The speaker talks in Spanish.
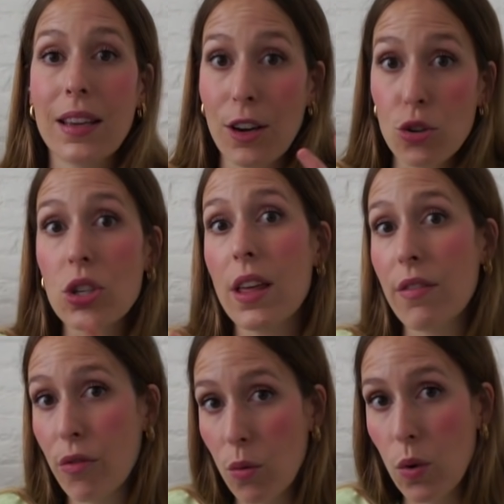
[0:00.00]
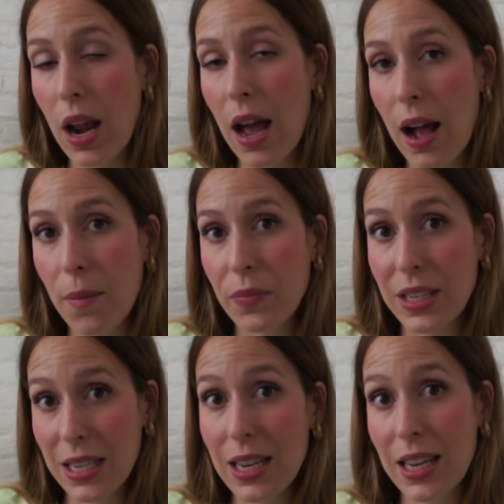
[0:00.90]
que no sea de fórmula,
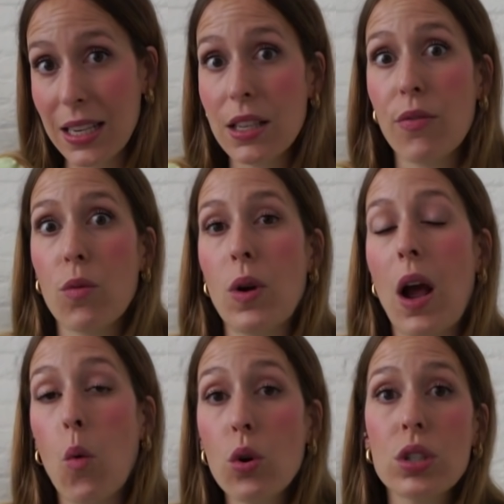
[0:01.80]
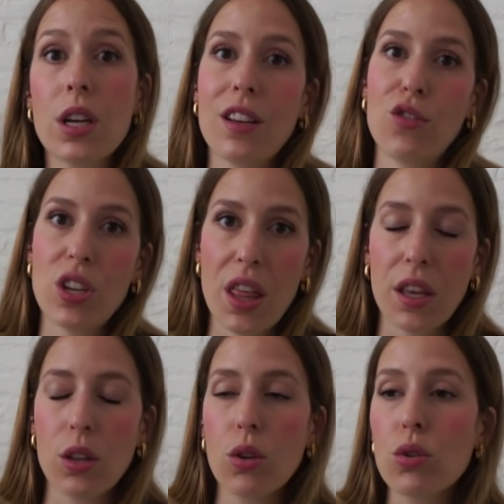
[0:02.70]
que, es de fórmula acuosa, que no sea
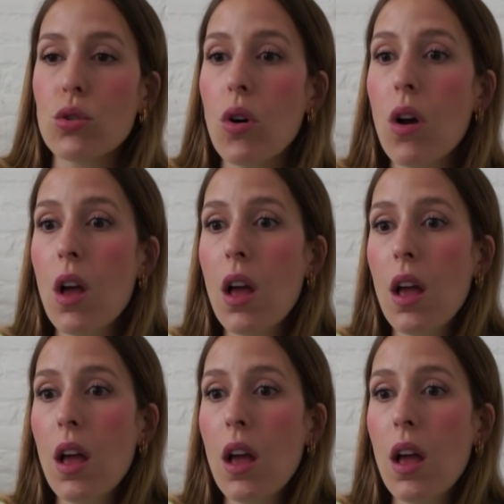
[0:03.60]
aceitoso,